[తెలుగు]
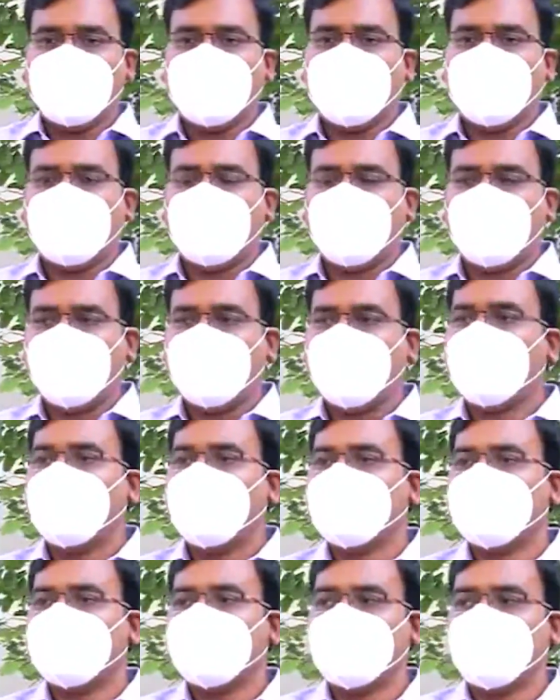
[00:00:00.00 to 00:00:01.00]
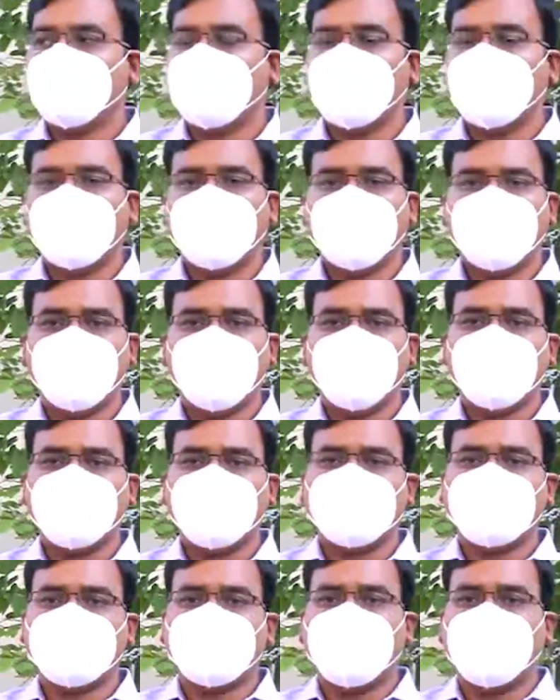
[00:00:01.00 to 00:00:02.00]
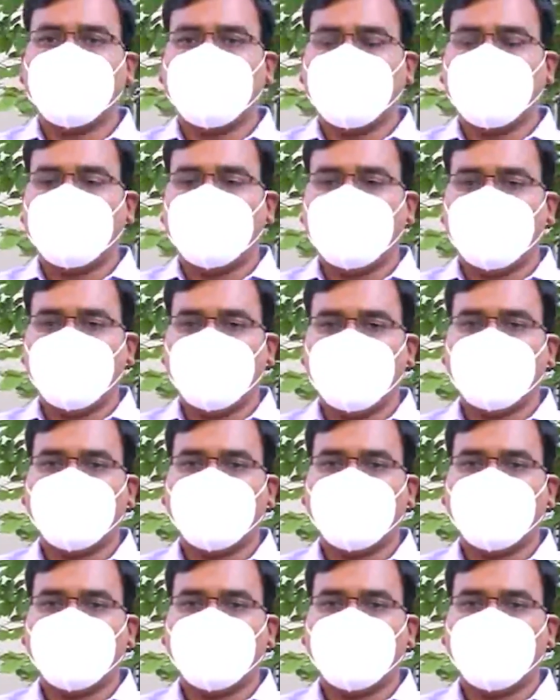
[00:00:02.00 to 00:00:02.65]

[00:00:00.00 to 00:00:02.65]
ఈ కోవిడ్ నుంచి జిల్లాని విముక్తి చేయడానికి